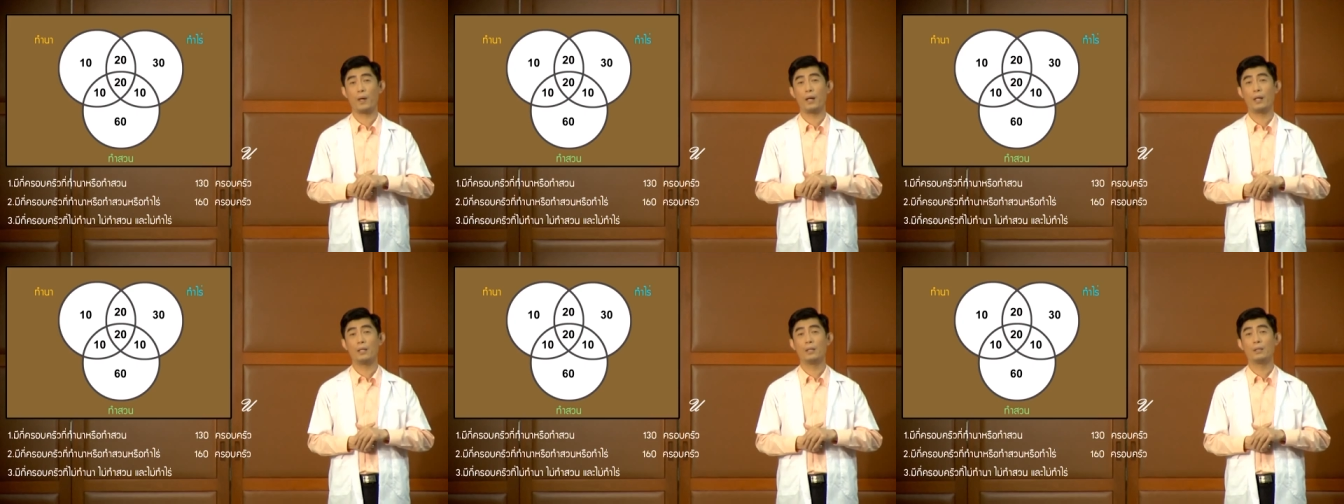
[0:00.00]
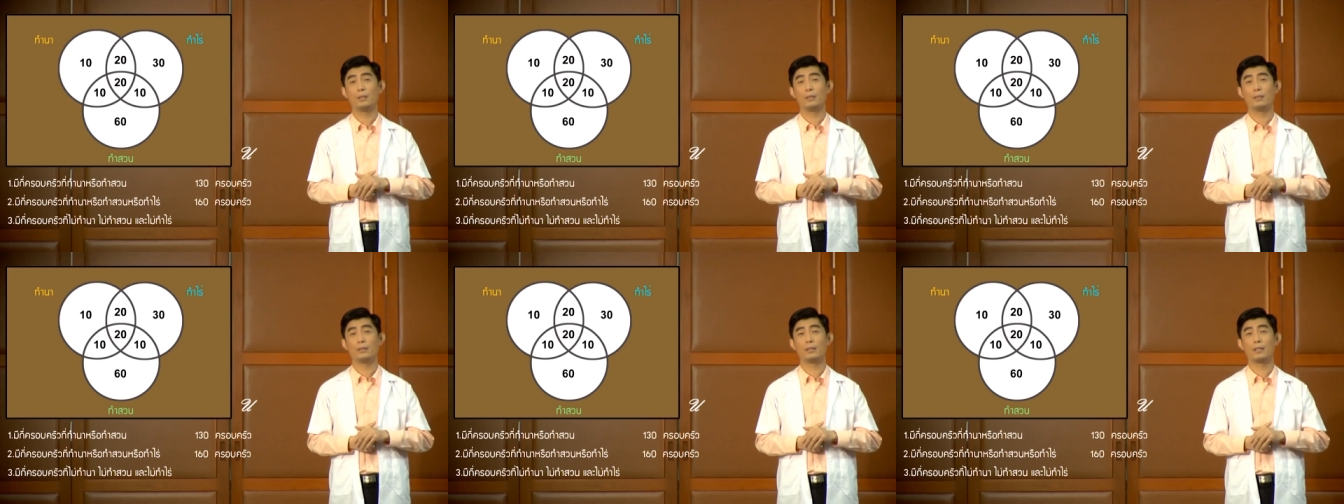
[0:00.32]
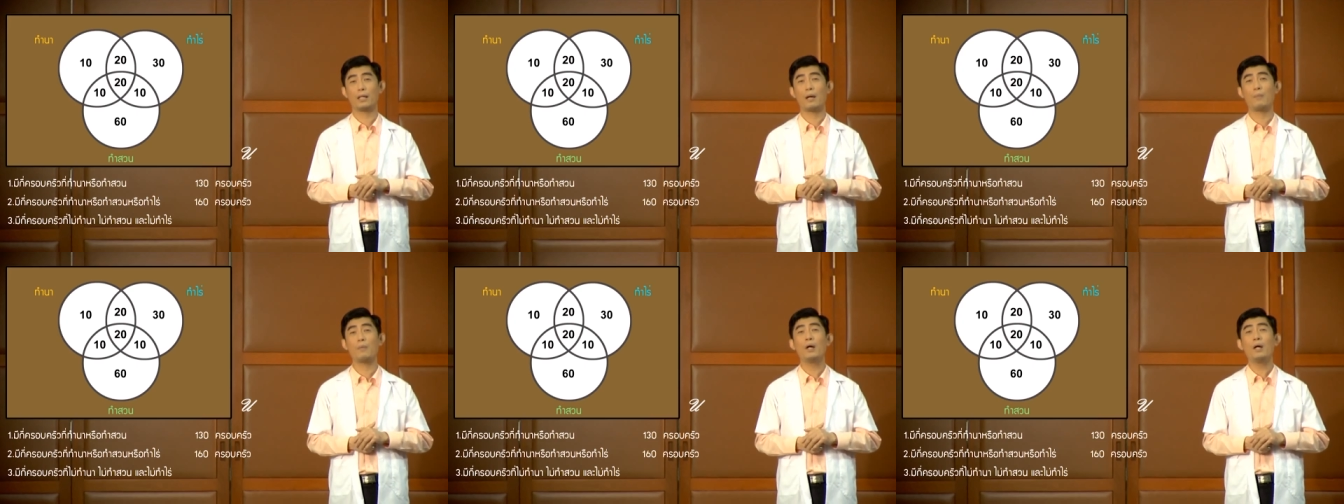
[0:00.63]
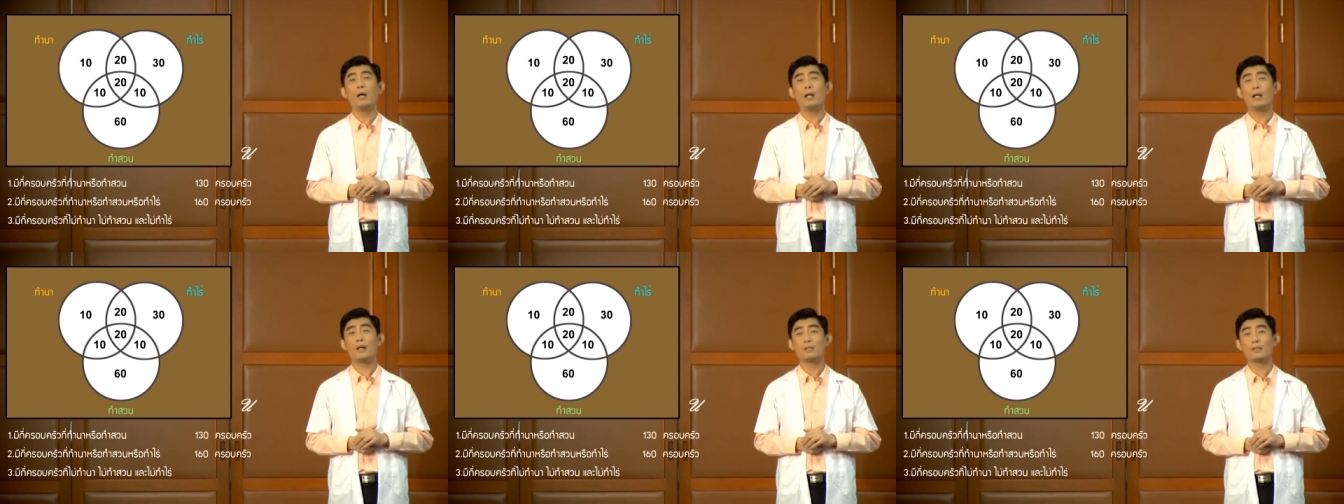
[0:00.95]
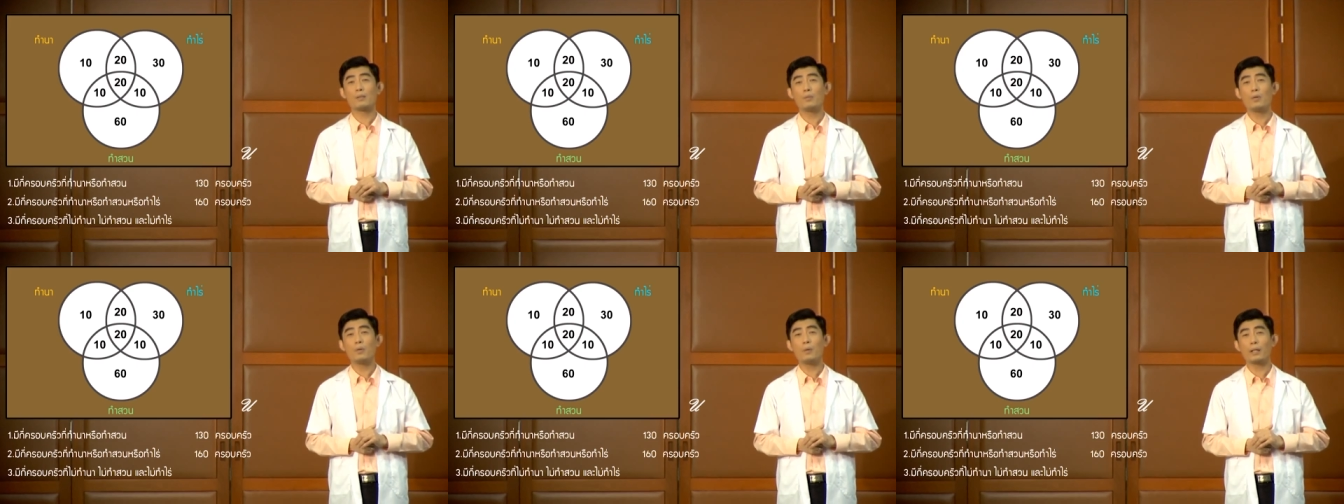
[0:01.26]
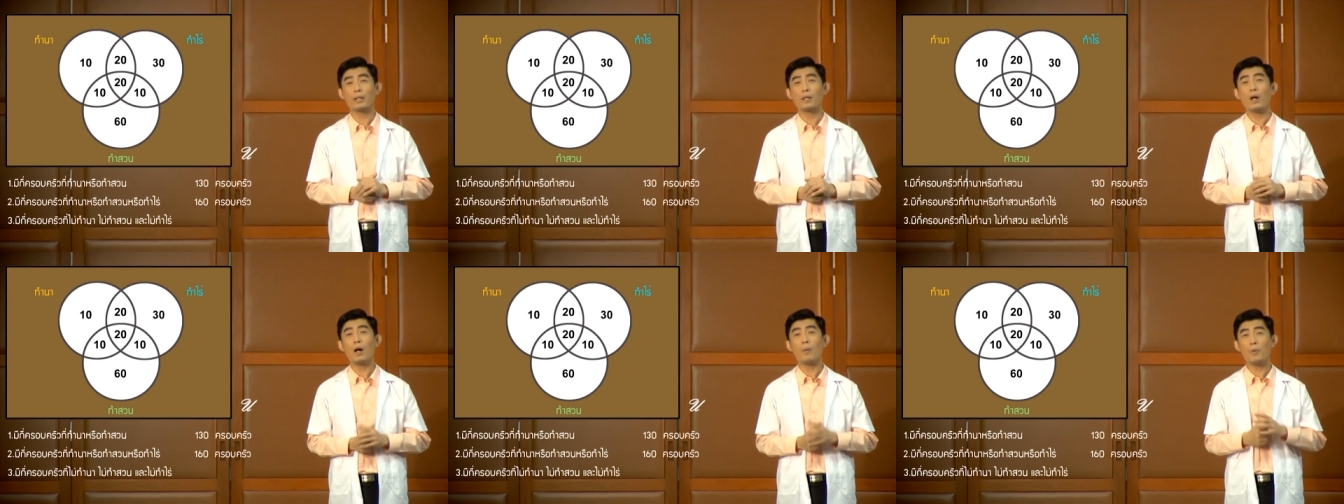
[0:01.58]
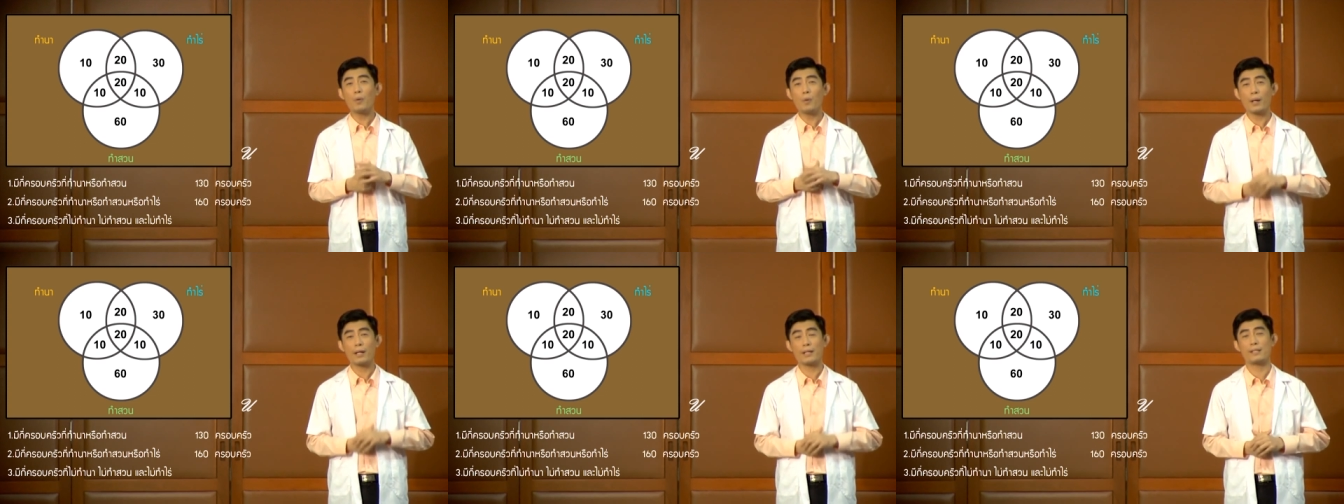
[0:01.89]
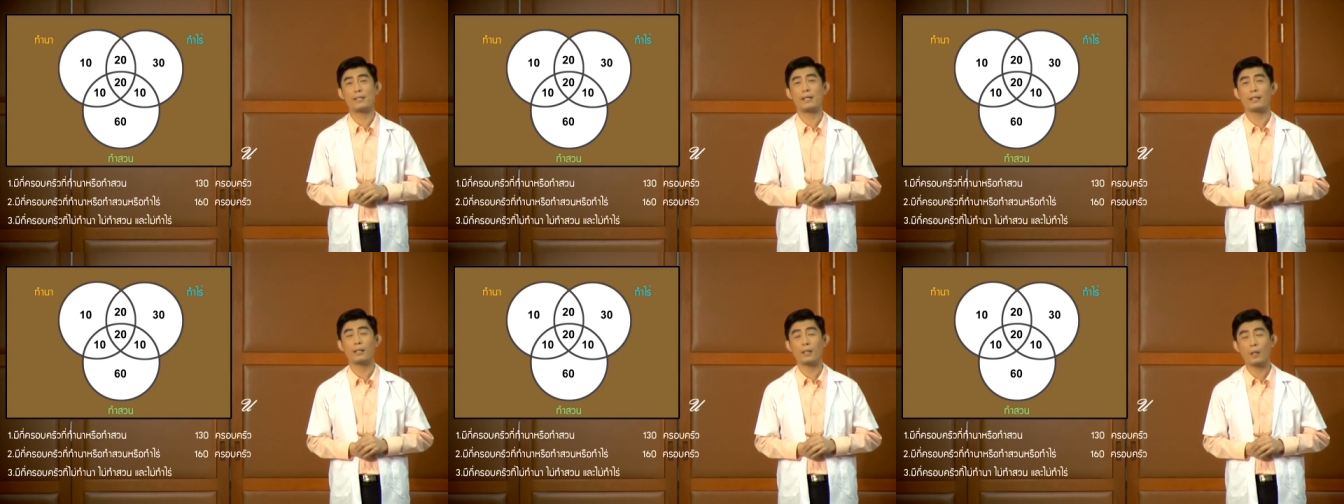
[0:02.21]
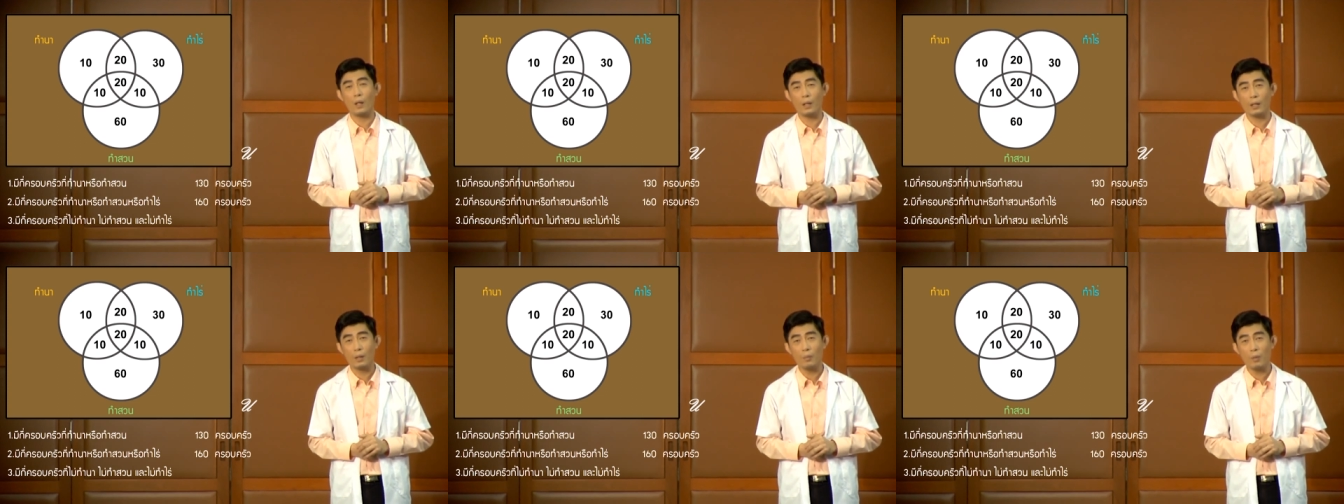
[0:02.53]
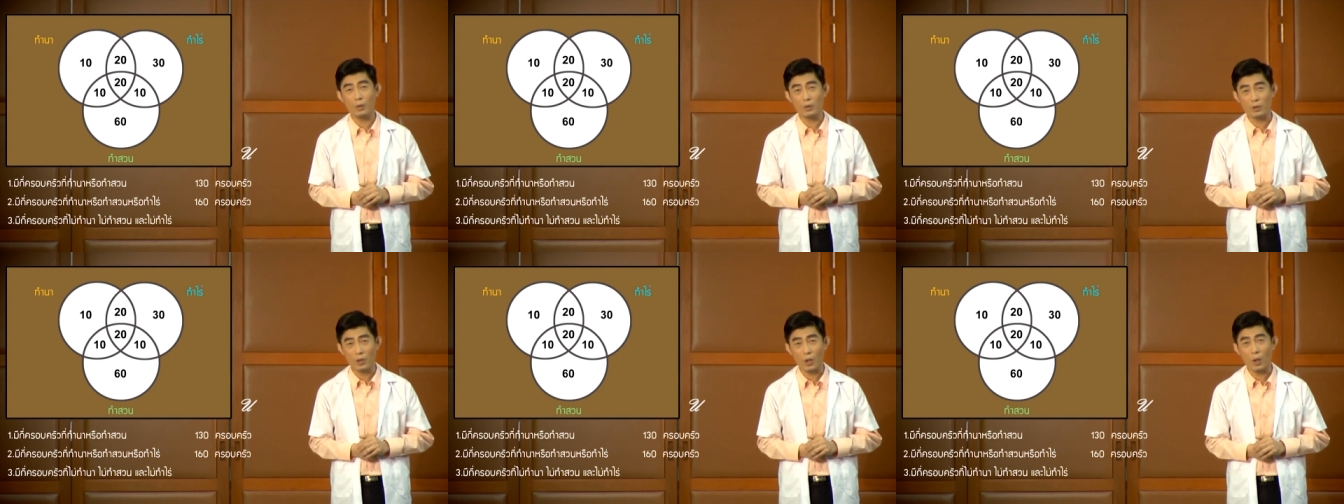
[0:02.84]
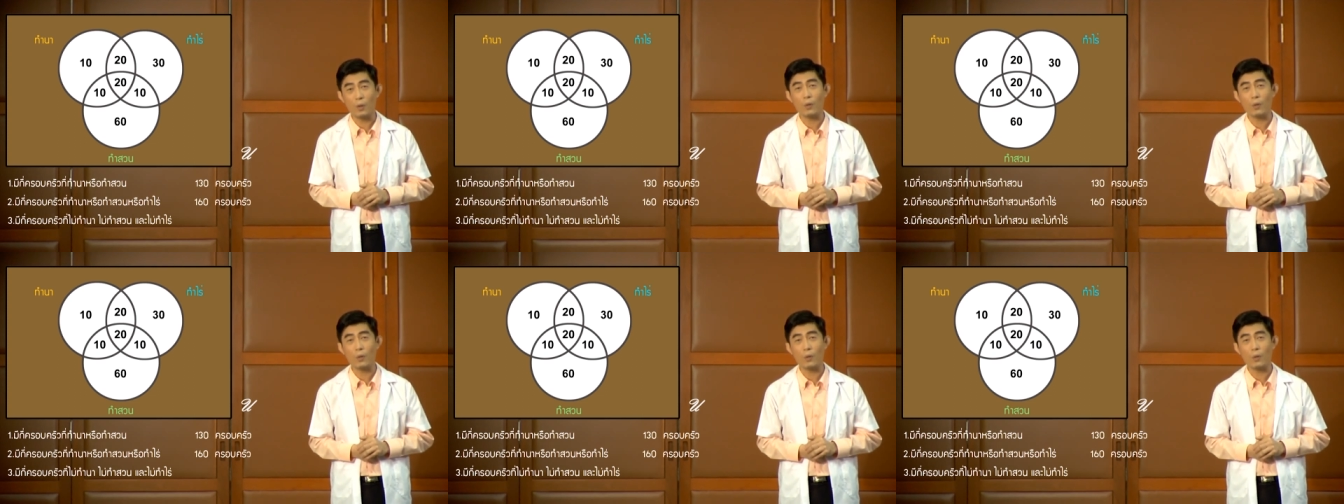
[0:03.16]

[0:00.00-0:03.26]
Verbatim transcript: ครัวนะครับเราสำรวจครอบครัวเกษตรกรทั้งหมด